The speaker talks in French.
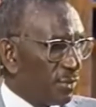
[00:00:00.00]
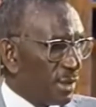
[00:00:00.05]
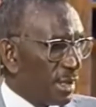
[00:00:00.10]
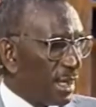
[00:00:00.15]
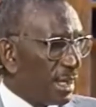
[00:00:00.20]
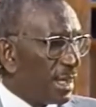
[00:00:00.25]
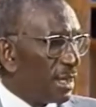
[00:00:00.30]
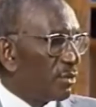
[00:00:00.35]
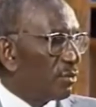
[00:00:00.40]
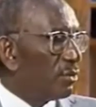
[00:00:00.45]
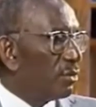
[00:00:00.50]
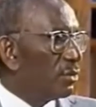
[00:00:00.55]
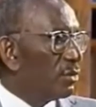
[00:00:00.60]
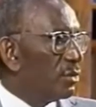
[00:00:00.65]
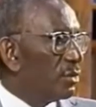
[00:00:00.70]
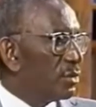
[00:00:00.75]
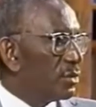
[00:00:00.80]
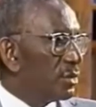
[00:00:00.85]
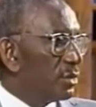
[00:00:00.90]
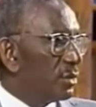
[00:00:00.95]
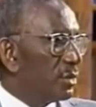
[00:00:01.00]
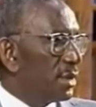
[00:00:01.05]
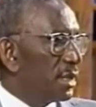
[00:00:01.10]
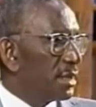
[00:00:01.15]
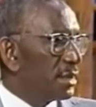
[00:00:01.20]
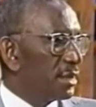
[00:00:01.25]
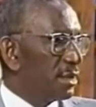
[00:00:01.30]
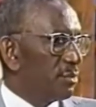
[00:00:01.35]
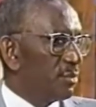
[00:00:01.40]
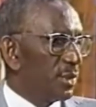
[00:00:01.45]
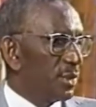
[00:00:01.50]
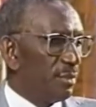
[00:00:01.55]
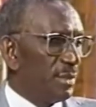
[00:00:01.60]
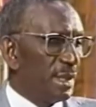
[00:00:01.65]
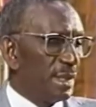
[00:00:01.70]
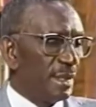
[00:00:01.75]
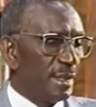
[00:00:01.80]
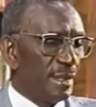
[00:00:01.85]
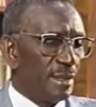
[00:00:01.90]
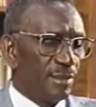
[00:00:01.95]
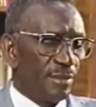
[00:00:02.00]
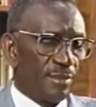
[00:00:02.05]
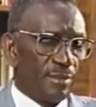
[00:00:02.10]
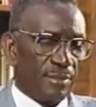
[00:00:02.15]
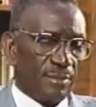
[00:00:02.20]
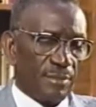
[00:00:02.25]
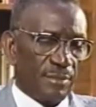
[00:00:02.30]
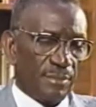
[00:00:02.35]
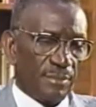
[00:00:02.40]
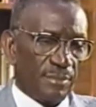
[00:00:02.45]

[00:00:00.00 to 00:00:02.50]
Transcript: Voilà la conclusion à cette première question